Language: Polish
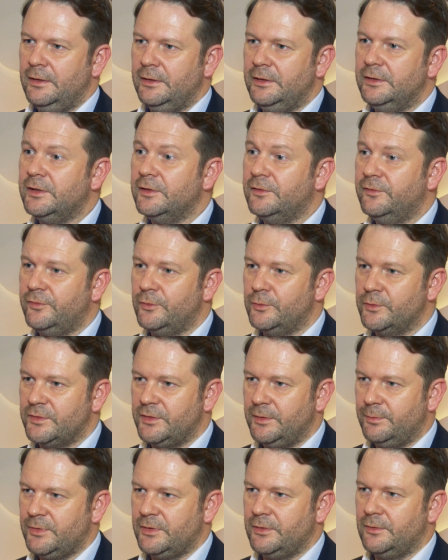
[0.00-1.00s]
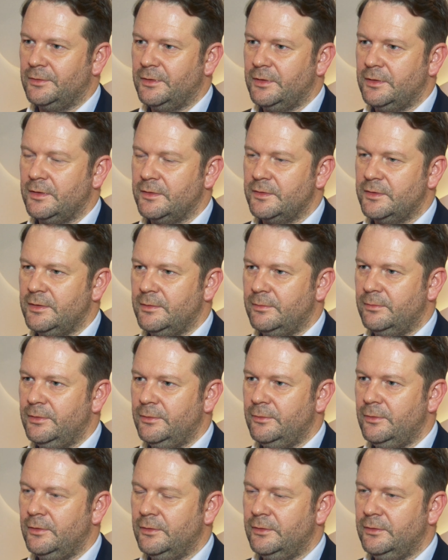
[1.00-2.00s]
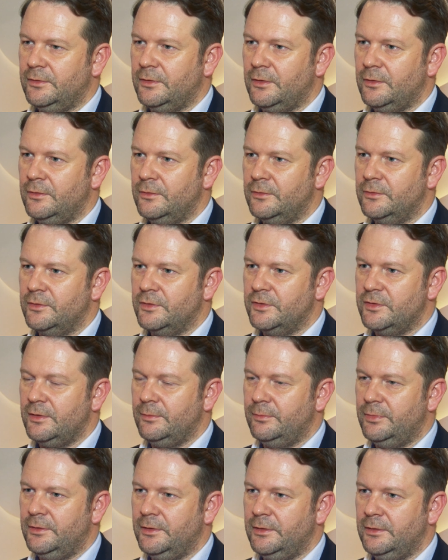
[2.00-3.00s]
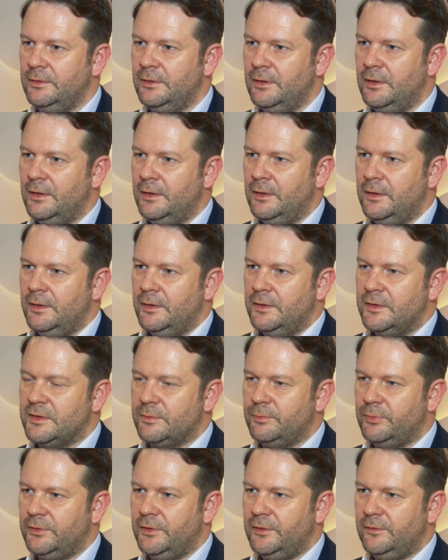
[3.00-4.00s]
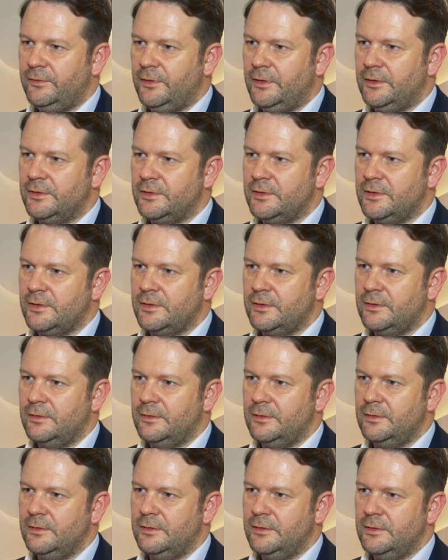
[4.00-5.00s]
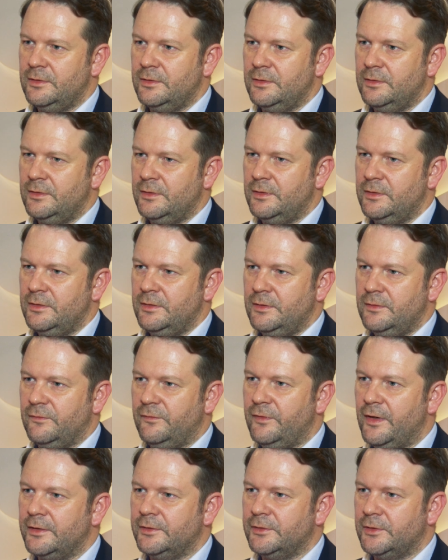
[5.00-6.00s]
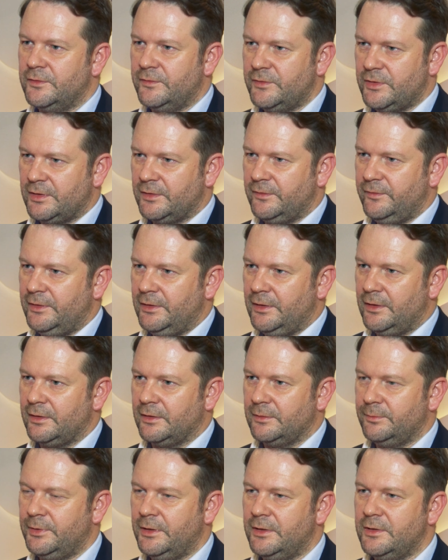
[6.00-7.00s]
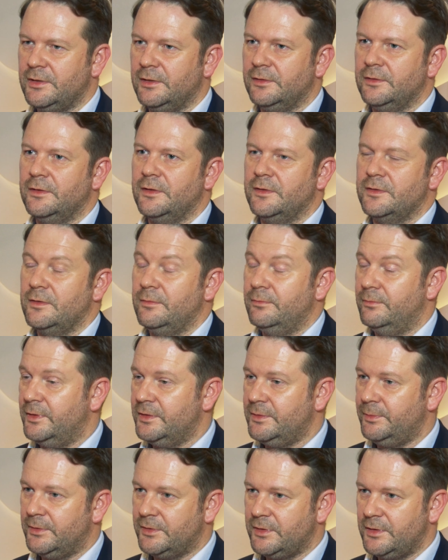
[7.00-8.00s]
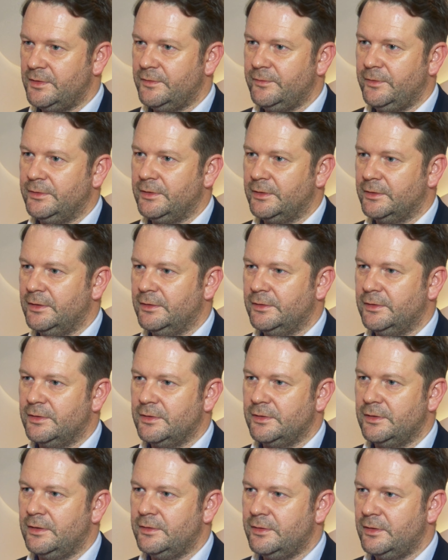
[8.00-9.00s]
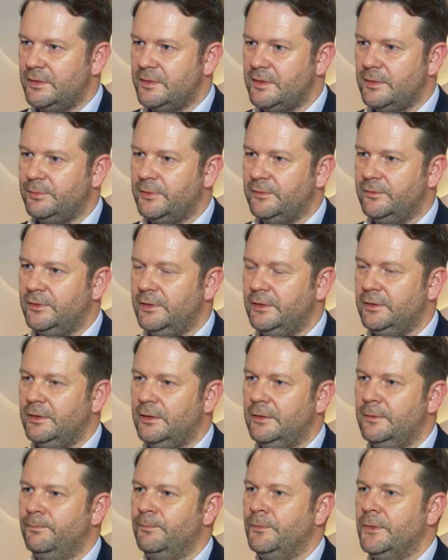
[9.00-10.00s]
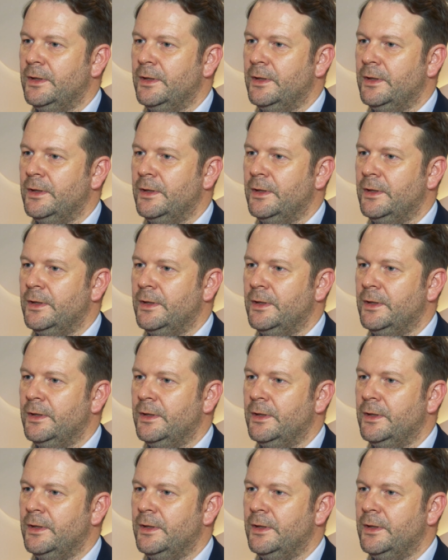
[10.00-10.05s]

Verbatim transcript: i tych fuzji przy okazji było to, żeby zbudować wartość w trzech filarach. Pierwsze to jest bezpieczeństwo energetyczne, czyli zapewnienie